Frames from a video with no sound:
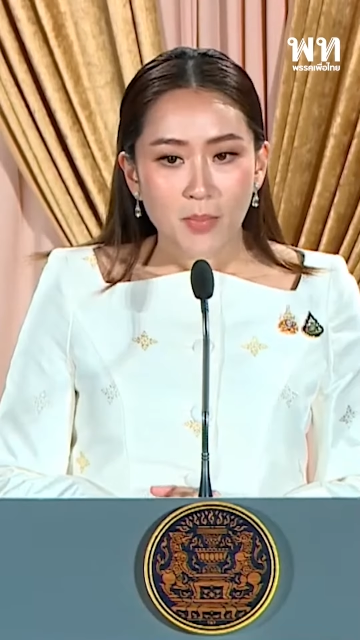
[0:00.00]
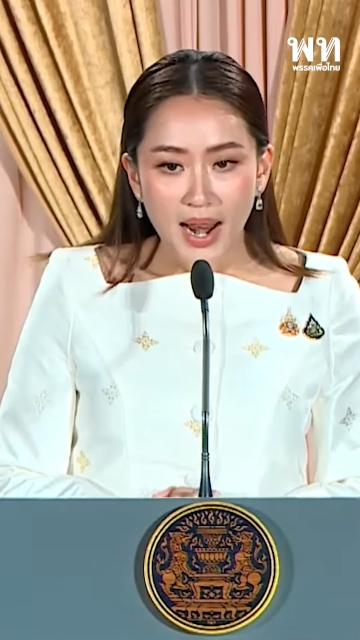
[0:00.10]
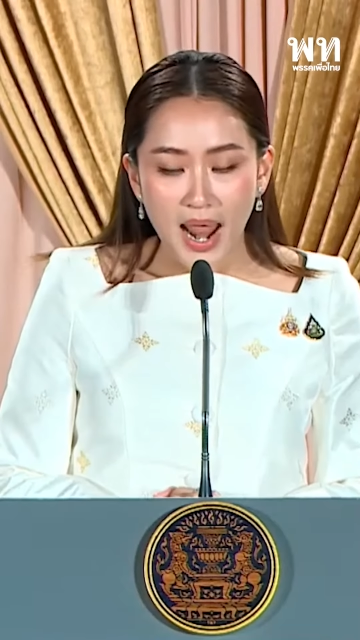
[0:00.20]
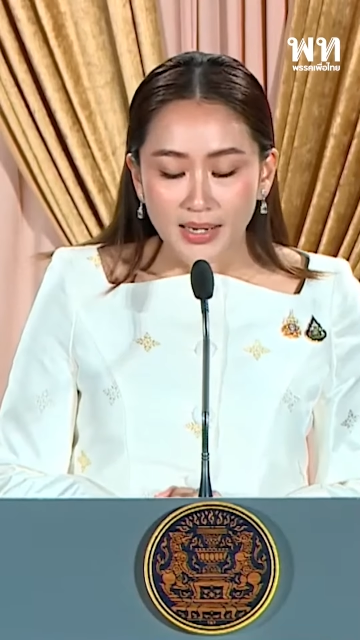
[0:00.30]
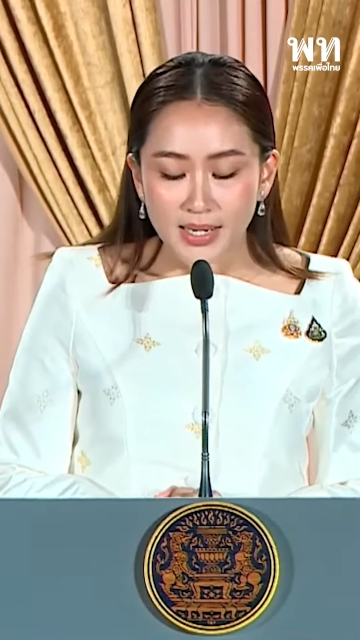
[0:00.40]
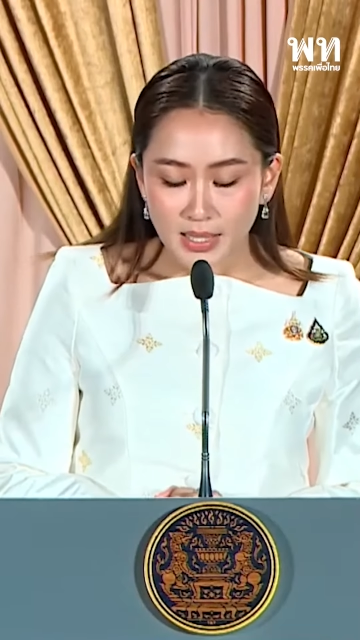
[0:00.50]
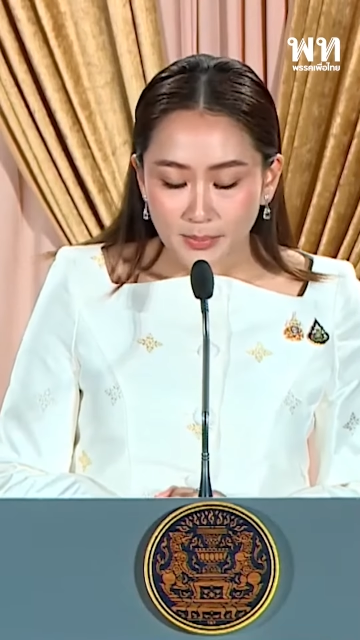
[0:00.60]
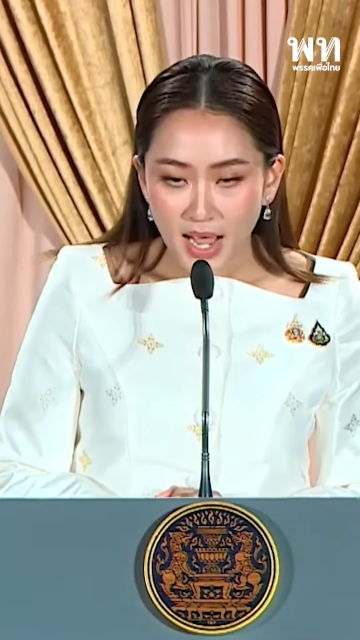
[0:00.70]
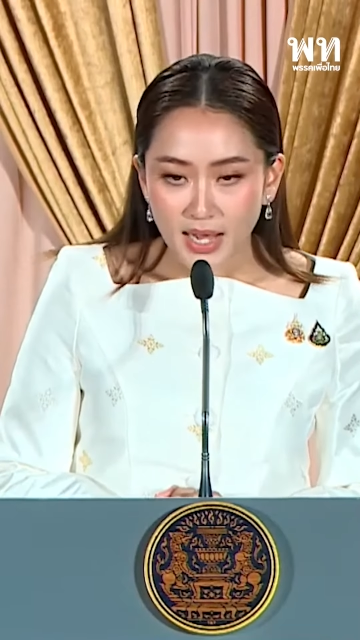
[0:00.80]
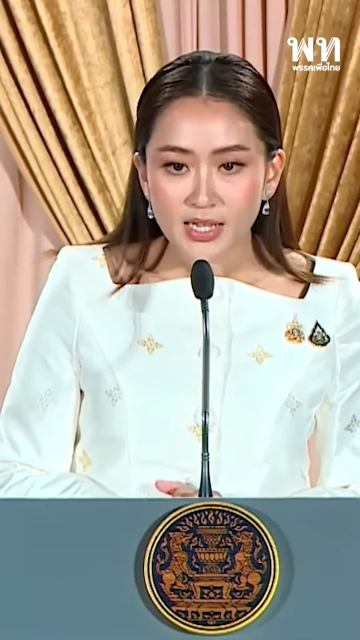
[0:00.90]
พลังที่
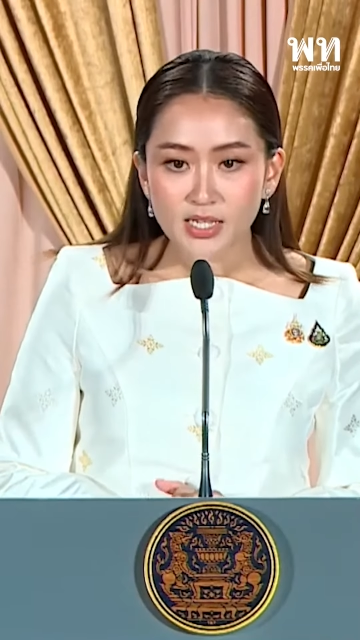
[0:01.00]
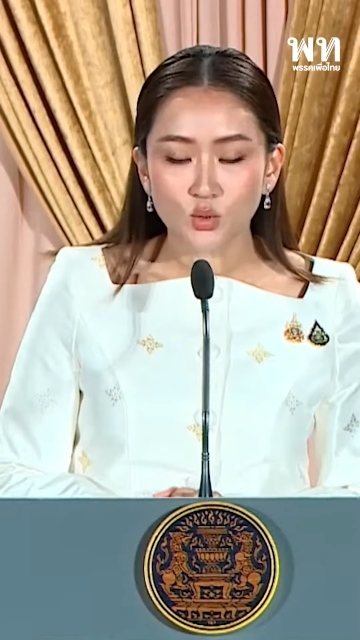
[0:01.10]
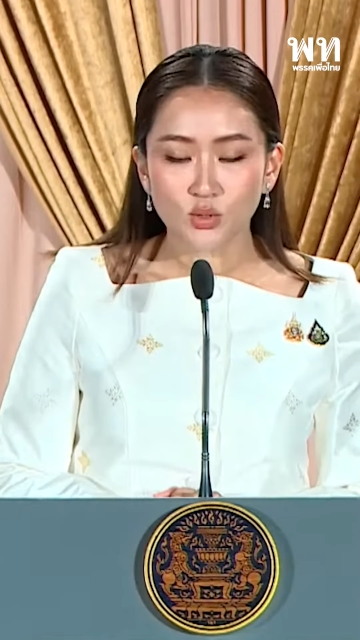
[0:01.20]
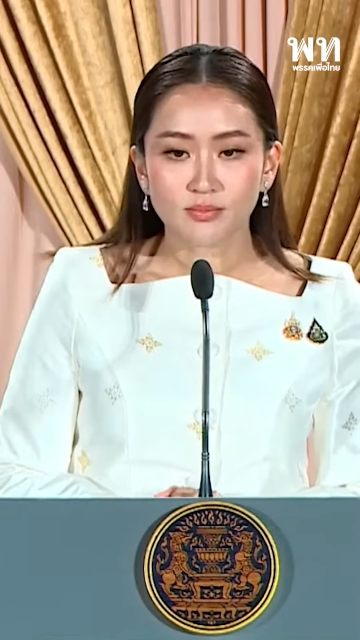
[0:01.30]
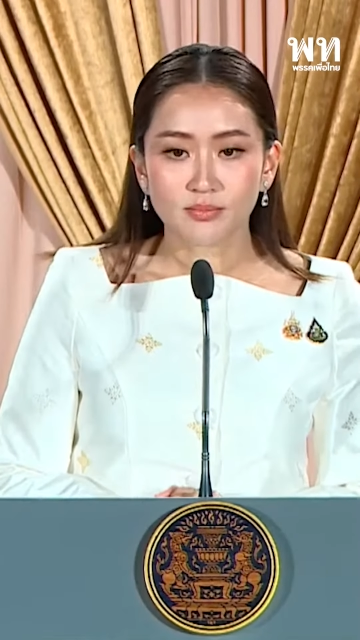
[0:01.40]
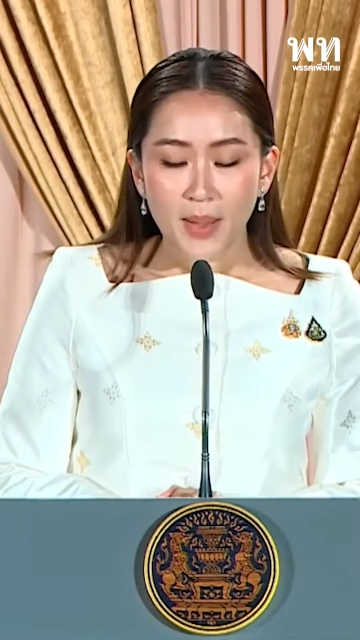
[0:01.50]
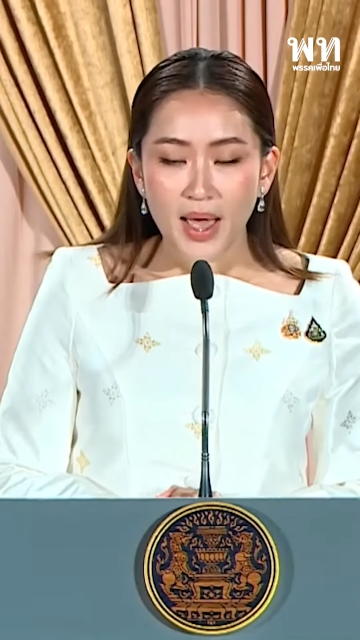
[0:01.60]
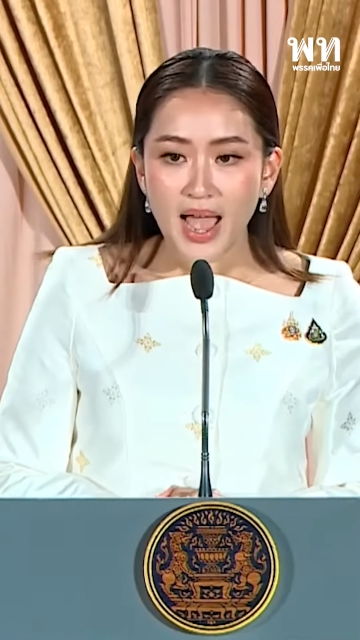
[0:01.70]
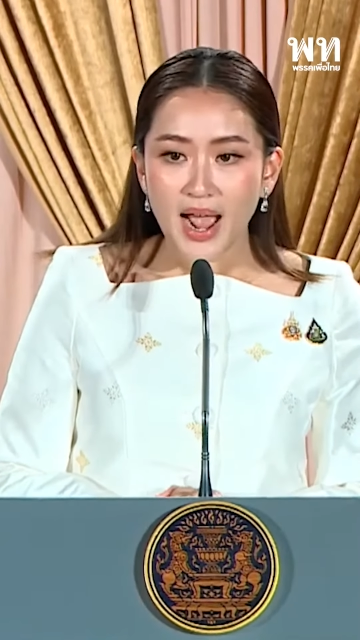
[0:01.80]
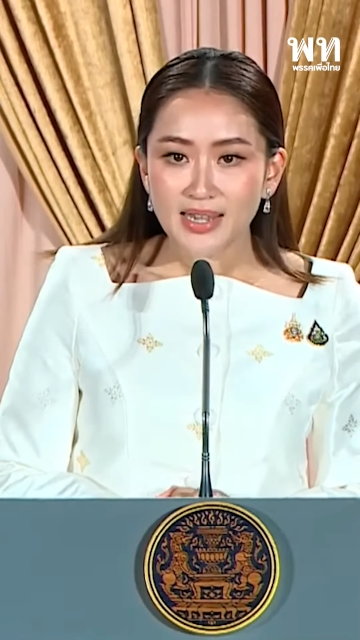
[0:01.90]
สำคัญที่สุด
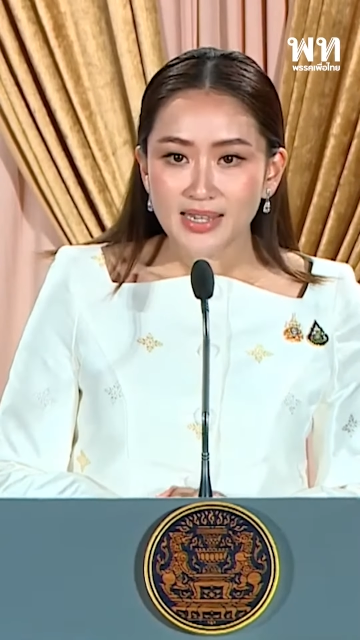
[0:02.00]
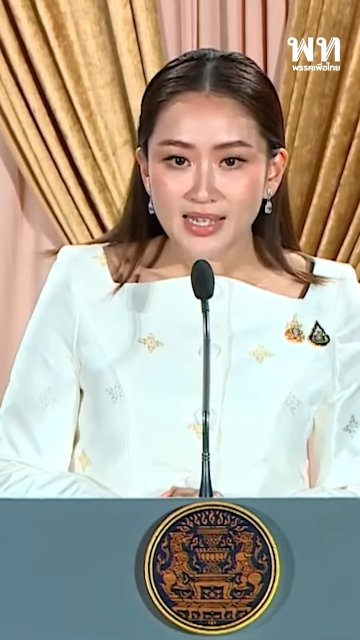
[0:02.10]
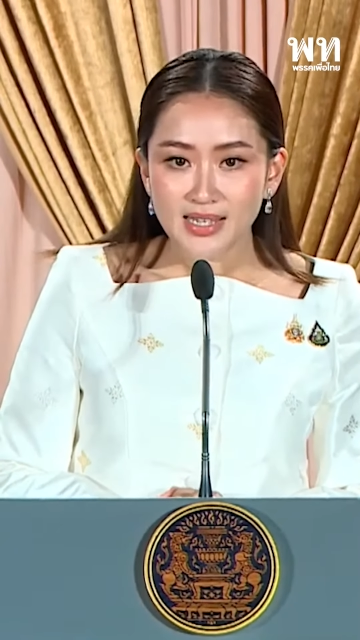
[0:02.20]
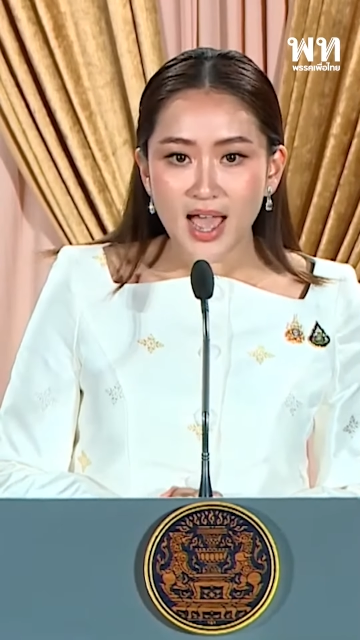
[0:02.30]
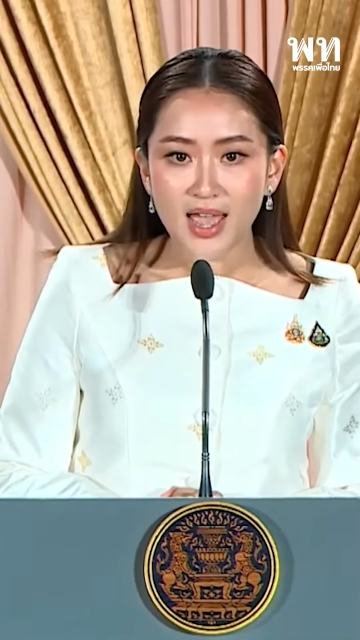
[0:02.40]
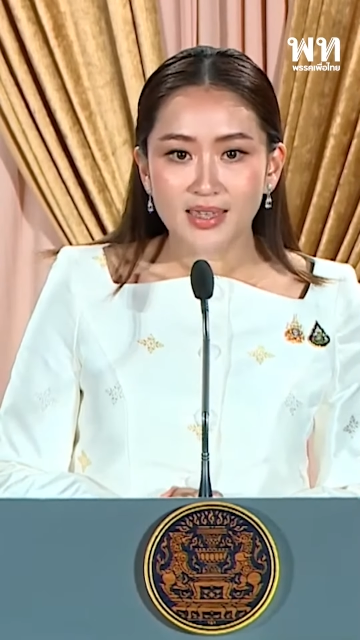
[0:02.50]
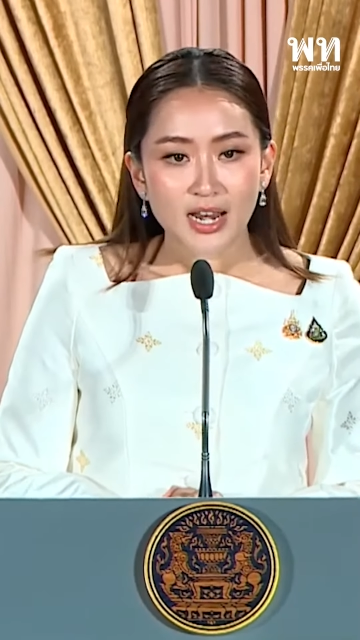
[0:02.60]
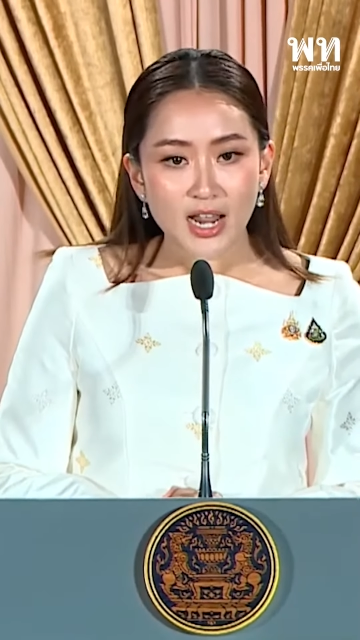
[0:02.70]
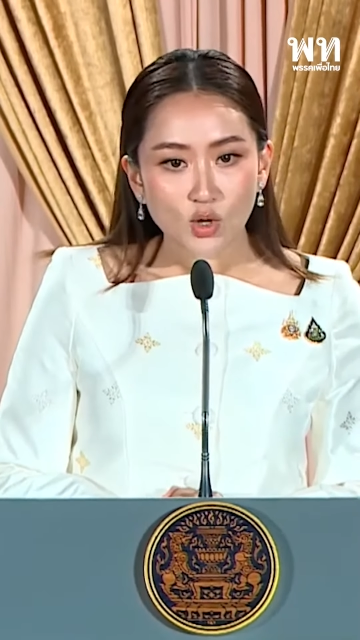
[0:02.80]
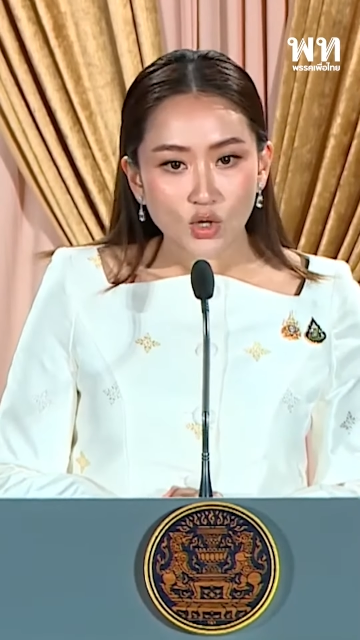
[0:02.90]
พลังอันยิ่งใหญ่
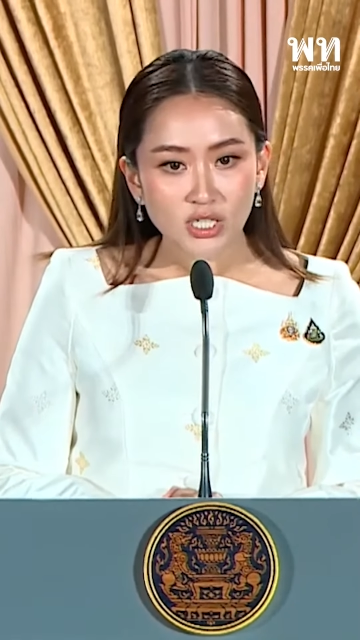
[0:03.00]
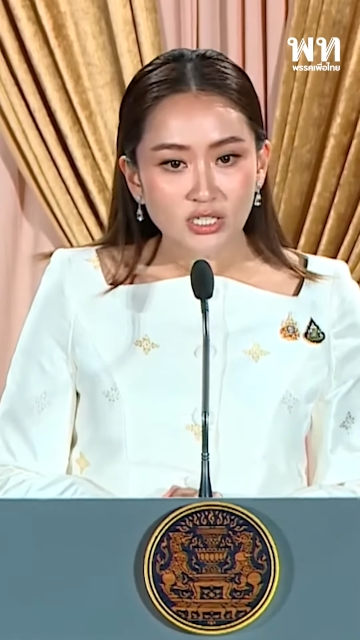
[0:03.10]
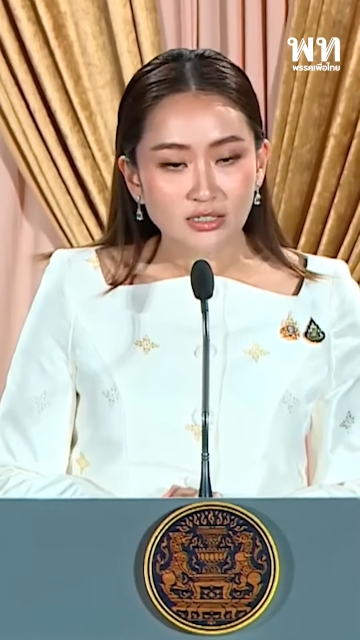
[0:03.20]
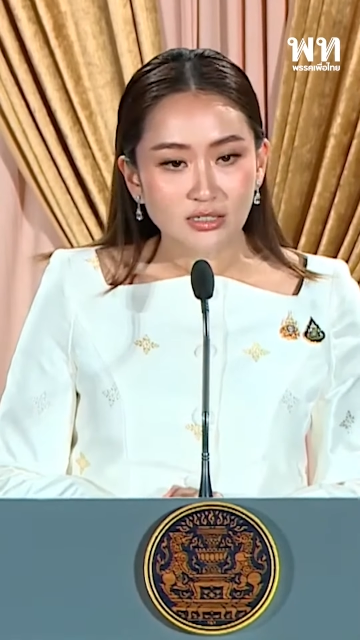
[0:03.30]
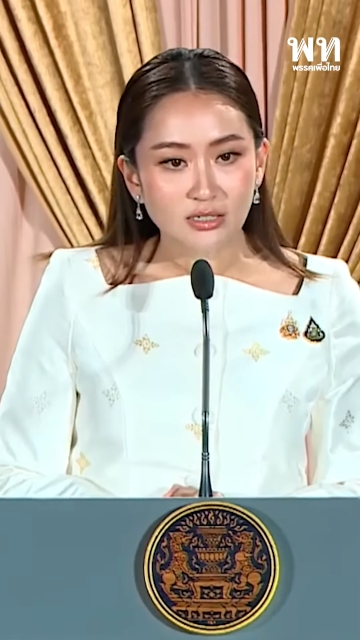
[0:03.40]
นั่นก็คือ